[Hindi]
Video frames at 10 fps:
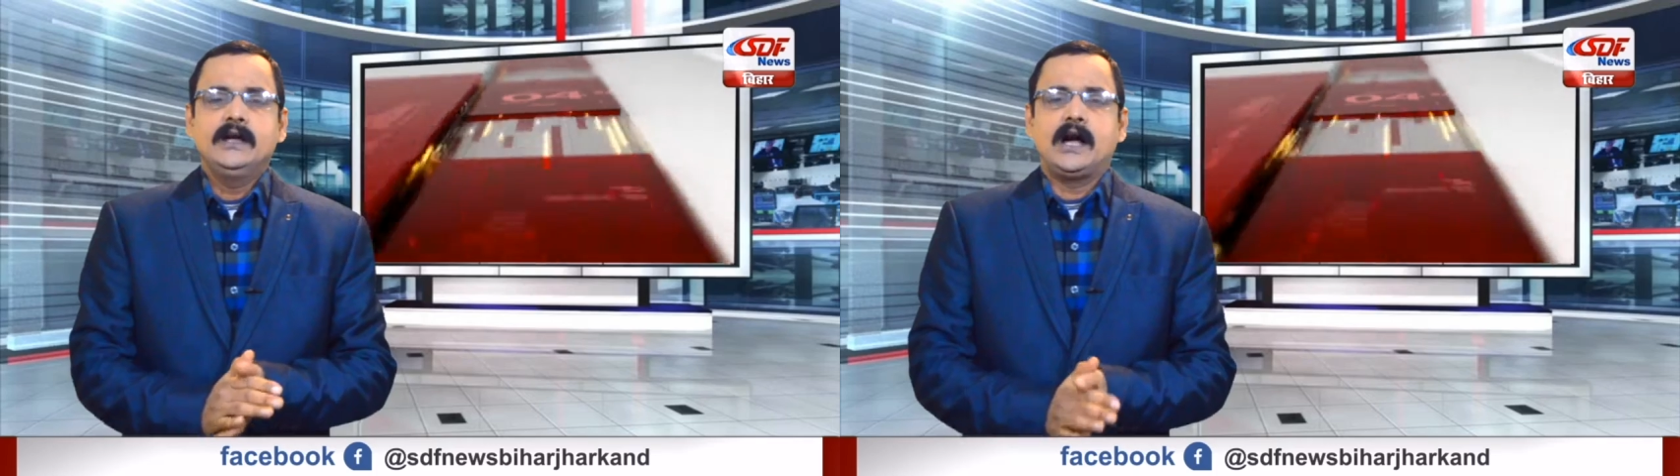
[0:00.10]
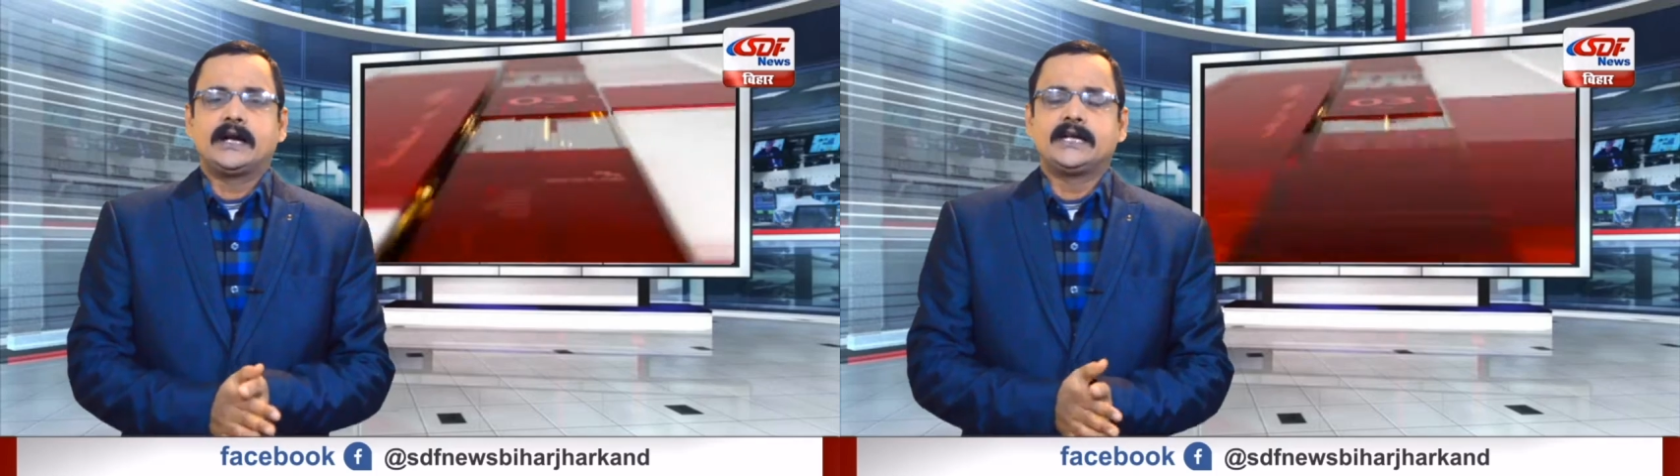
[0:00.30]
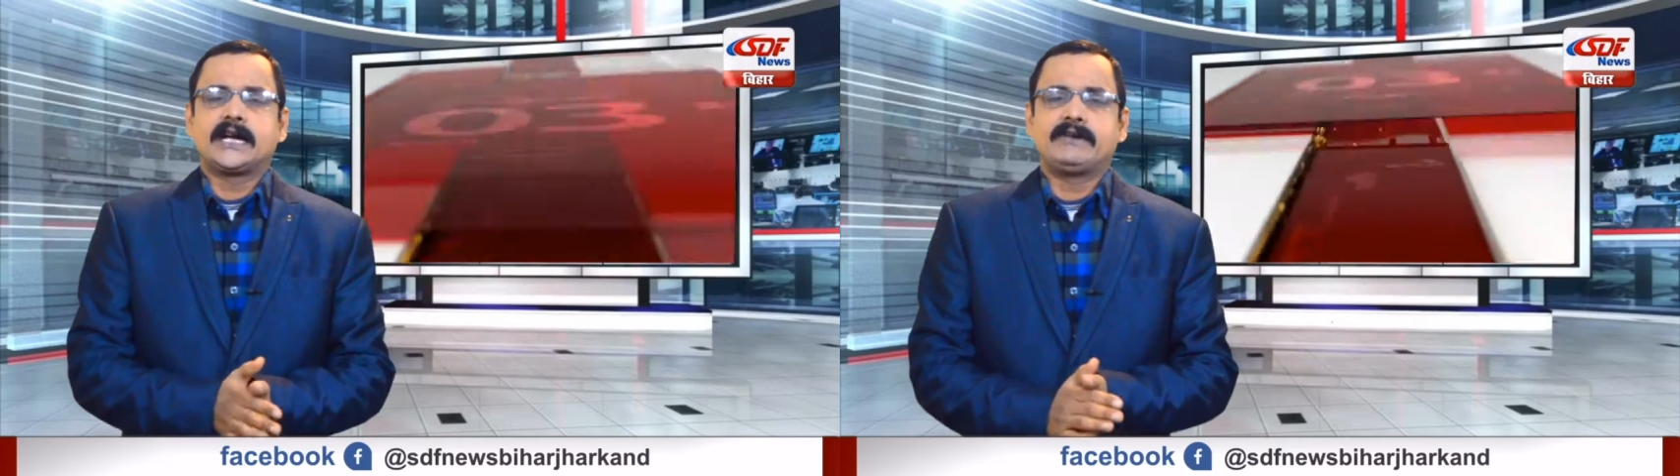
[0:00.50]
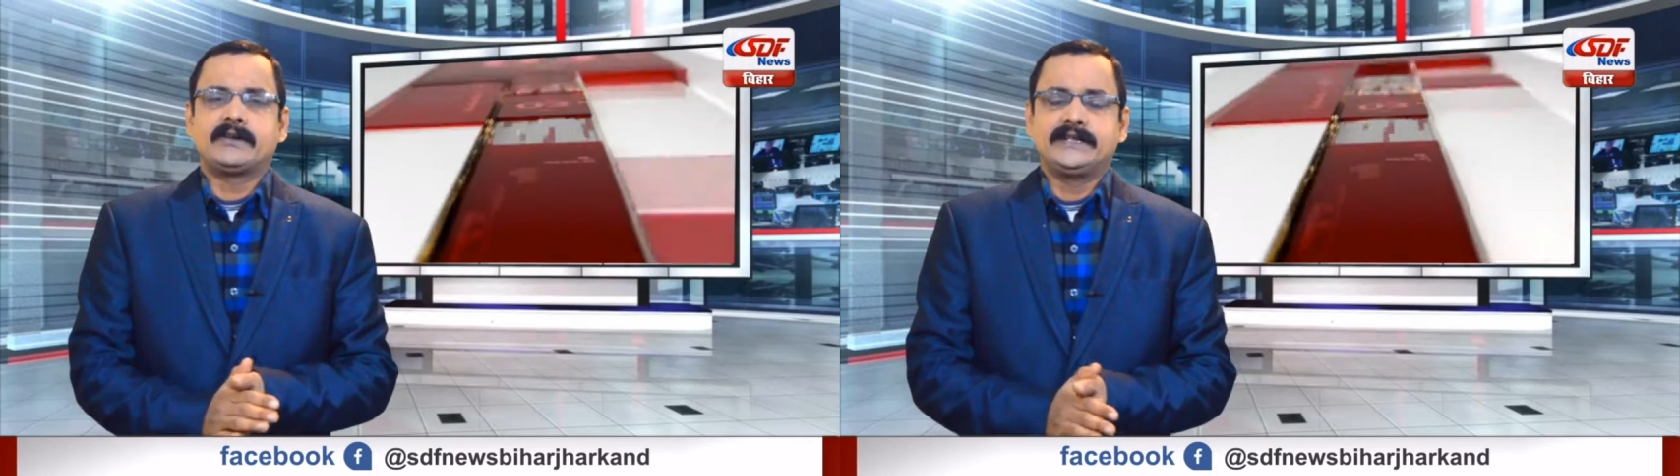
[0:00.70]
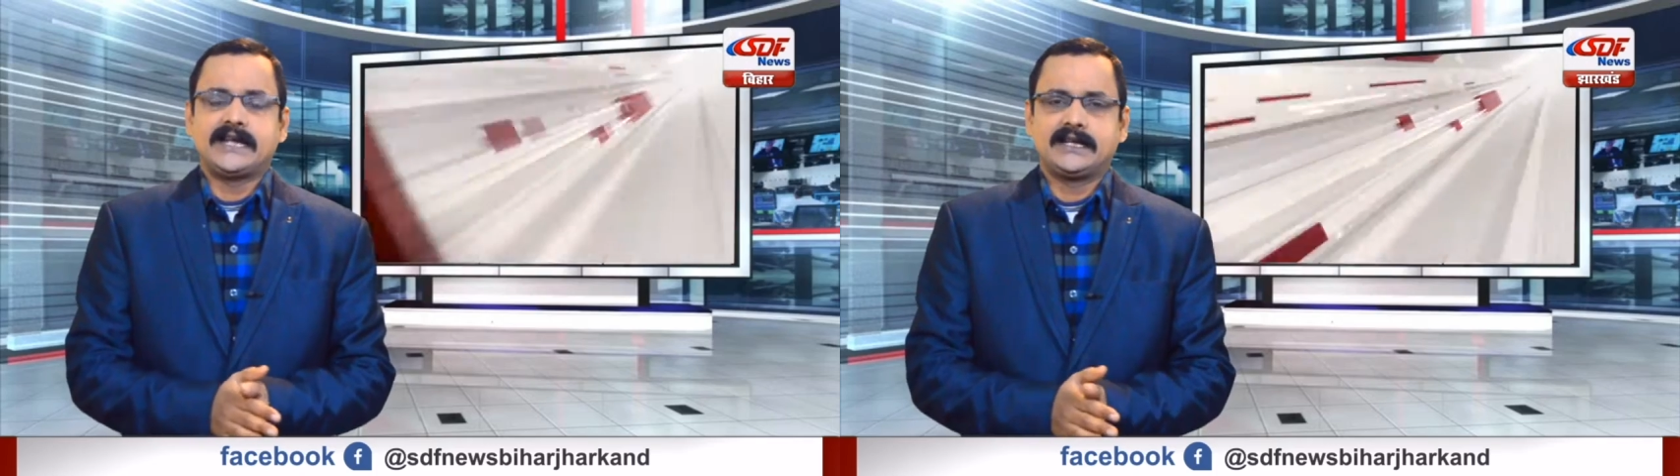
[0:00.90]
अगली
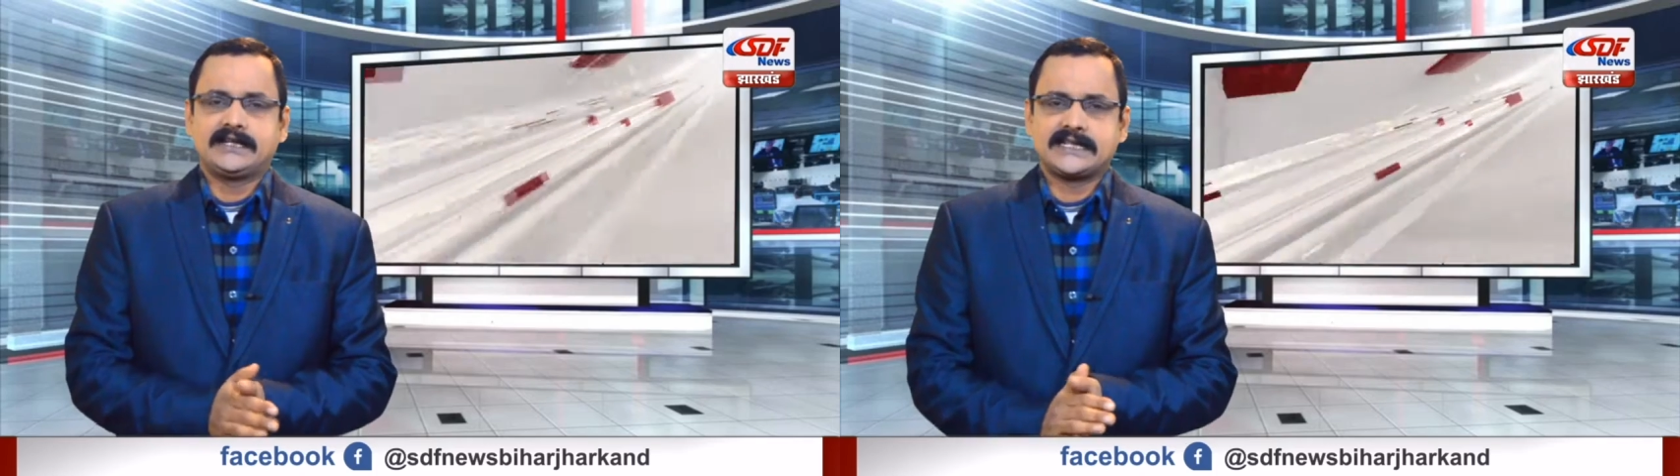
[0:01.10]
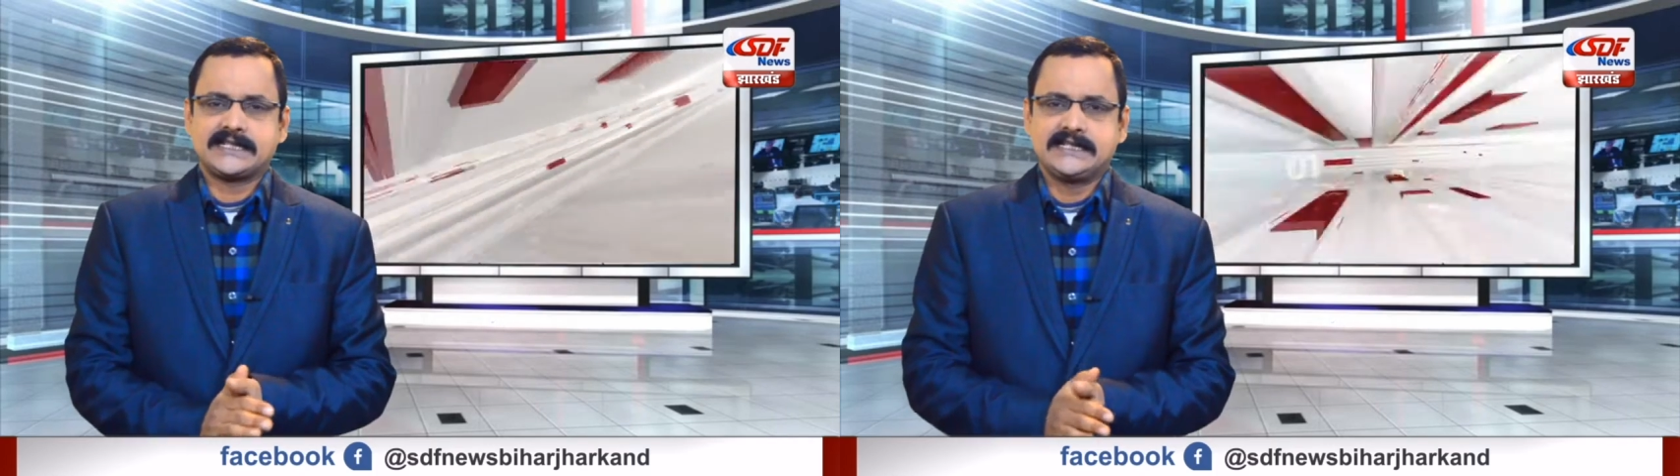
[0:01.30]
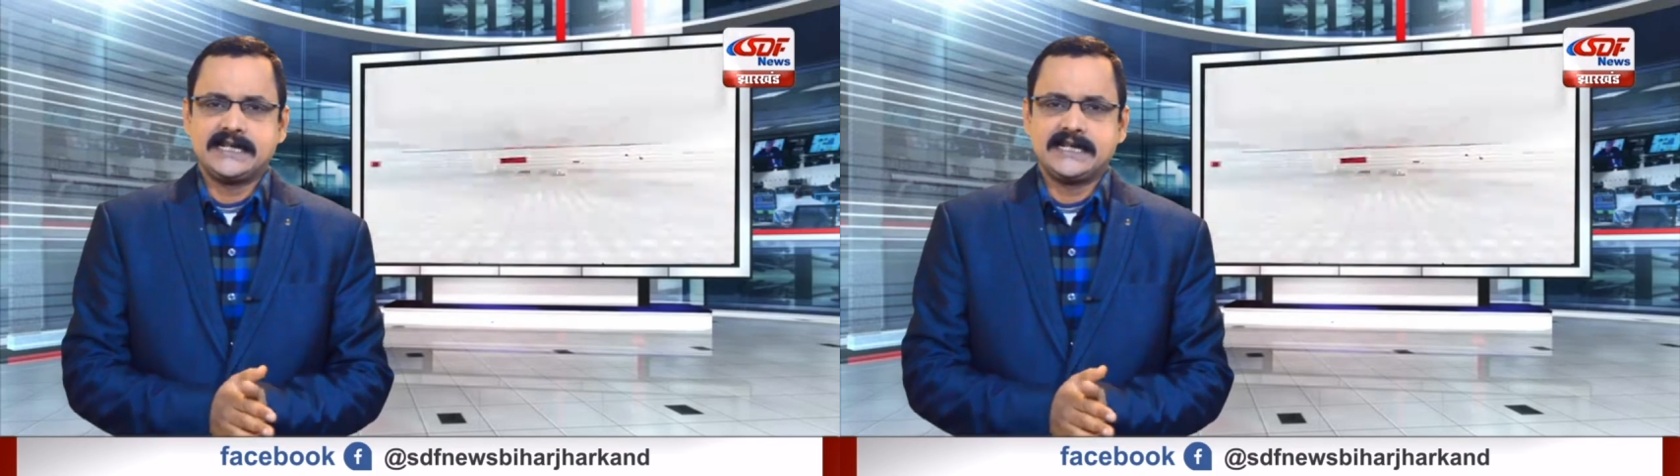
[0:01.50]
खबर भी नालंदा से ही